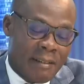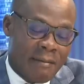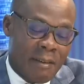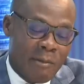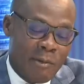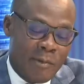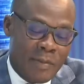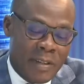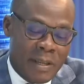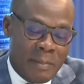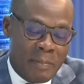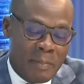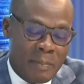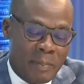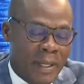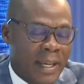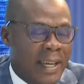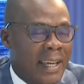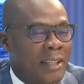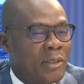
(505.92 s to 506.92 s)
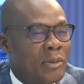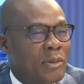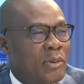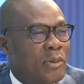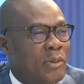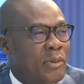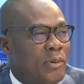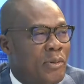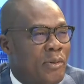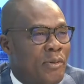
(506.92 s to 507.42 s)
va vous faire près
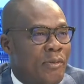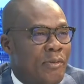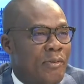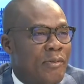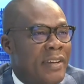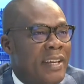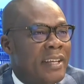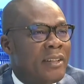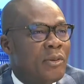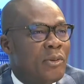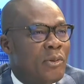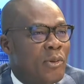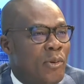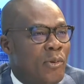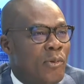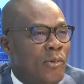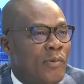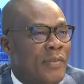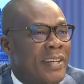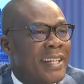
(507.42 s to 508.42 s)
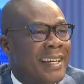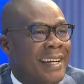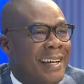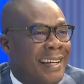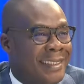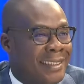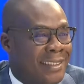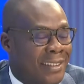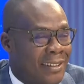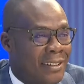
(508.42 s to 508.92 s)
de 22 ou
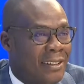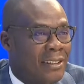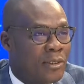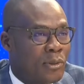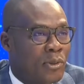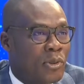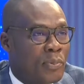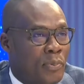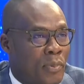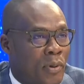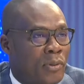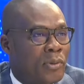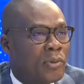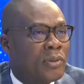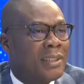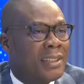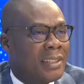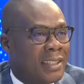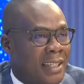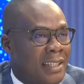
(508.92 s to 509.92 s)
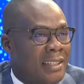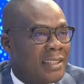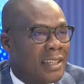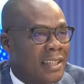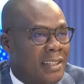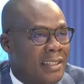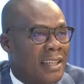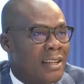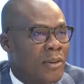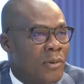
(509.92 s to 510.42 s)
24 ans de sport de très,
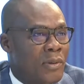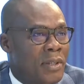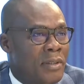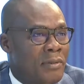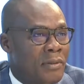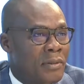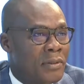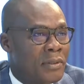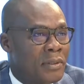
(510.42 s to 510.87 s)
très, très haut niveau.